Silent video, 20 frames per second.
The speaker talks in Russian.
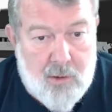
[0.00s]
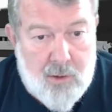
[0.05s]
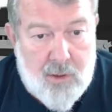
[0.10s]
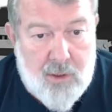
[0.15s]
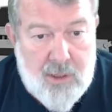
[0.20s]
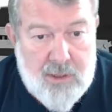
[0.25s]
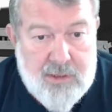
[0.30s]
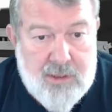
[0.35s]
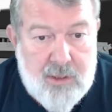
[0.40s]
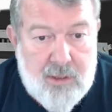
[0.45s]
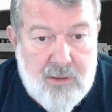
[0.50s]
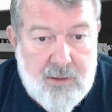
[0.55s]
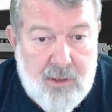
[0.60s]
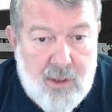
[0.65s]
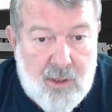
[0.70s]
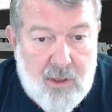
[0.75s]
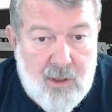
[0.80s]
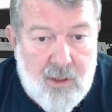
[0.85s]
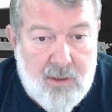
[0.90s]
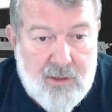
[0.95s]
Если
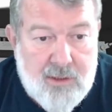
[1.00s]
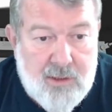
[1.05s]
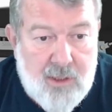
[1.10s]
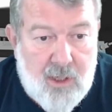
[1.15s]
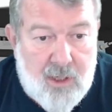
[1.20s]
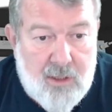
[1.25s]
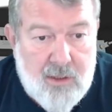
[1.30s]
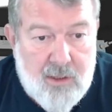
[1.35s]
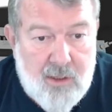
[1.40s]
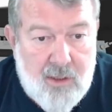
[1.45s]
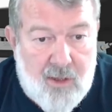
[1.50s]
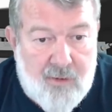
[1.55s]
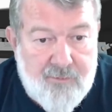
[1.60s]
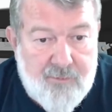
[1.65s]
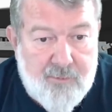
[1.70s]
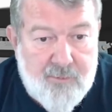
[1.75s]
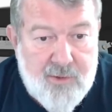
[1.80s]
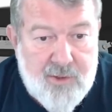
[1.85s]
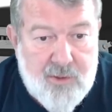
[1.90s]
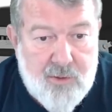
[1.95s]
интернет станет
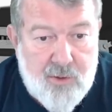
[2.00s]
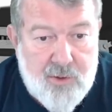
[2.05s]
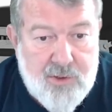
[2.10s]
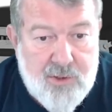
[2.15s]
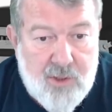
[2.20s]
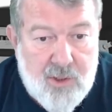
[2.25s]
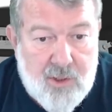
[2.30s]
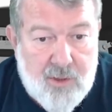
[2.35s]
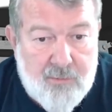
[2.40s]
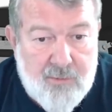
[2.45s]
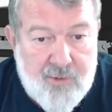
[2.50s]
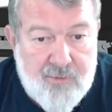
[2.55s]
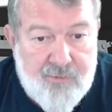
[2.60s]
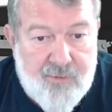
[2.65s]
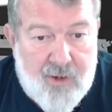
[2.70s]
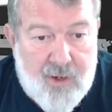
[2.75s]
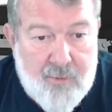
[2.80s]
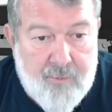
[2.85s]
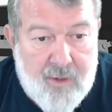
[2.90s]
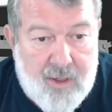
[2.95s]
главным источником
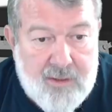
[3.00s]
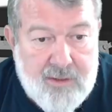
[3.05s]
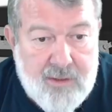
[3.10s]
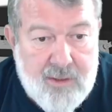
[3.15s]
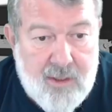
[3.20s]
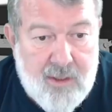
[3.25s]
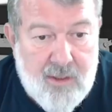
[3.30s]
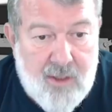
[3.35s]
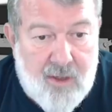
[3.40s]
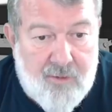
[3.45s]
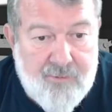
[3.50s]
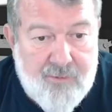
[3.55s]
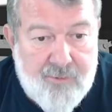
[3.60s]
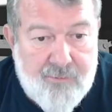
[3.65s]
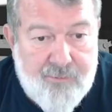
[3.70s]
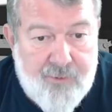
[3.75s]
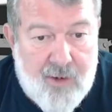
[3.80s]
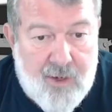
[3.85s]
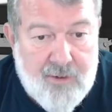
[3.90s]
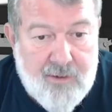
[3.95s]
информации, главным
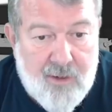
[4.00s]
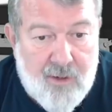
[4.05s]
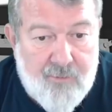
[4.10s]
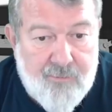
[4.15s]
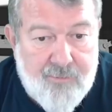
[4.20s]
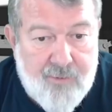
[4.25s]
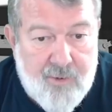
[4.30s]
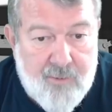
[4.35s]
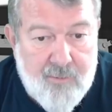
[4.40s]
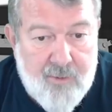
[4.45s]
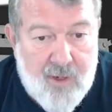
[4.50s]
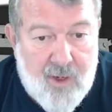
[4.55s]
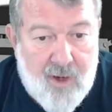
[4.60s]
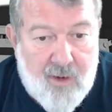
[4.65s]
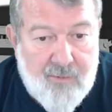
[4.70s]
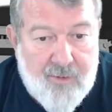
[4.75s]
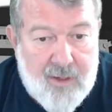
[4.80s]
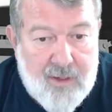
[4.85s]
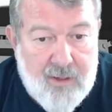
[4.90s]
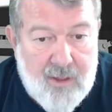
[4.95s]
фактором
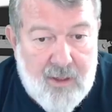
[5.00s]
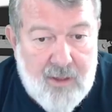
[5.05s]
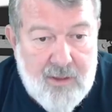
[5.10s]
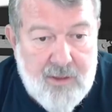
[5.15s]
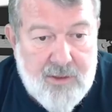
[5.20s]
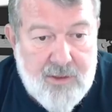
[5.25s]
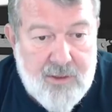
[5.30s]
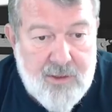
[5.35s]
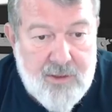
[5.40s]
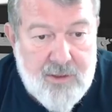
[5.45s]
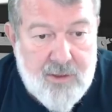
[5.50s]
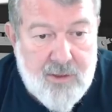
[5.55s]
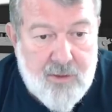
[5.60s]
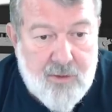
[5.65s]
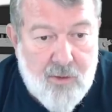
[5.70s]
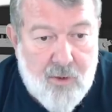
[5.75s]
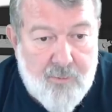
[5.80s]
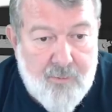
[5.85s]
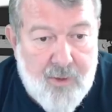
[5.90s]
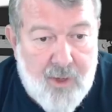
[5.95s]
формирования личности,
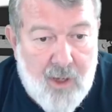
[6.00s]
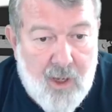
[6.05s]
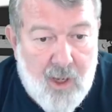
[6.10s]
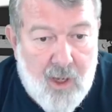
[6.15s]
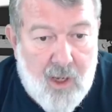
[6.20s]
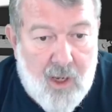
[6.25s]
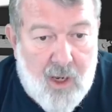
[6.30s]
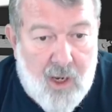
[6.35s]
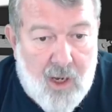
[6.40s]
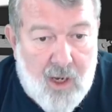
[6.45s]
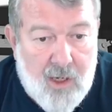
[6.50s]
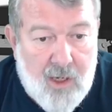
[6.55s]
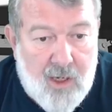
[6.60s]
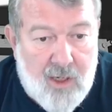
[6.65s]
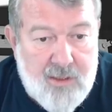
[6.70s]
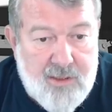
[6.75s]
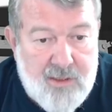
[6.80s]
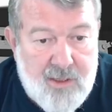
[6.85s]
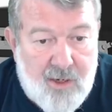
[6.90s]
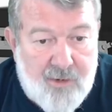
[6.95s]
то мы,
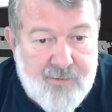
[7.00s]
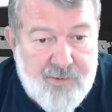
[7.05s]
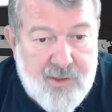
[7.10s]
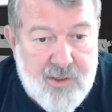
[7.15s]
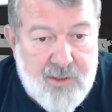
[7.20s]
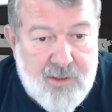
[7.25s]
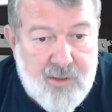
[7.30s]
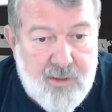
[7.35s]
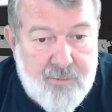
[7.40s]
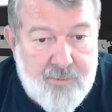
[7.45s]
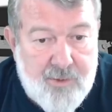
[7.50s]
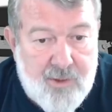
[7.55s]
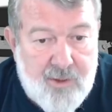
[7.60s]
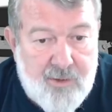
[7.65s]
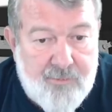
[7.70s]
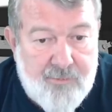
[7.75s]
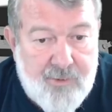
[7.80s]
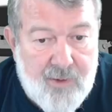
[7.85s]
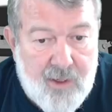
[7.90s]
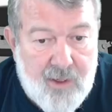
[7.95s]
оказавшись на
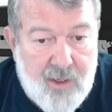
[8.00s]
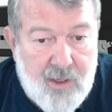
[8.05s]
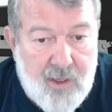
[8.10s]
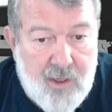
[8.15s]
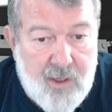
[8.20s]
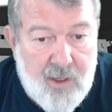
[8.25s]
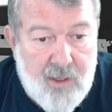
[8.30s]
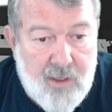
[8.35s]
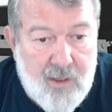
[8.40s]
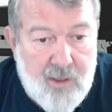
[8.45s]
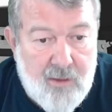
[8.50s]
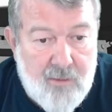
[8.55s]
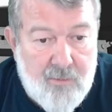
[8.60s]
периферии,